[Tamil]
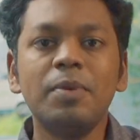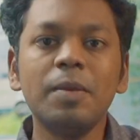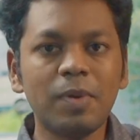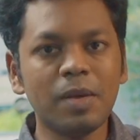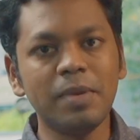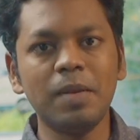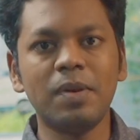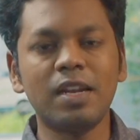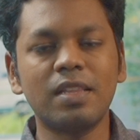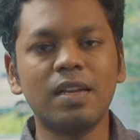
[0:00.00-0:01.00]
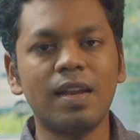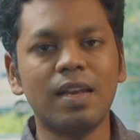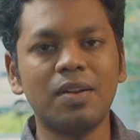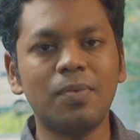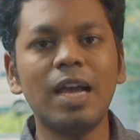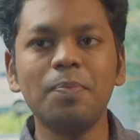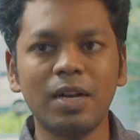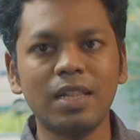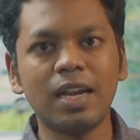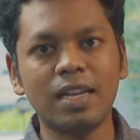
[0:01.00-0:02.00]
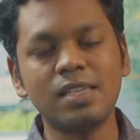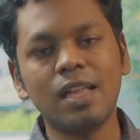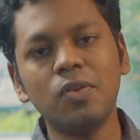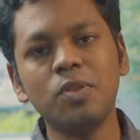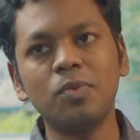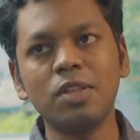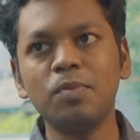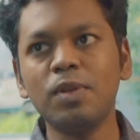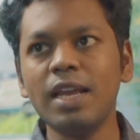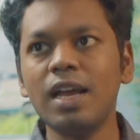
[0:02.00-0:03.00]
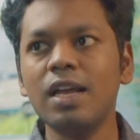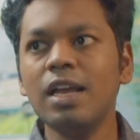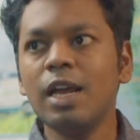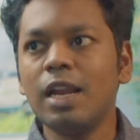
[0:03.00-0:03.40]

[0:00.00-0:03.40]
பீப்புளை மீட் பண்ணுறதுக்கான வாய்ப்பு அங்கே தான் கிடச்சிது அதாவது முத முறையாக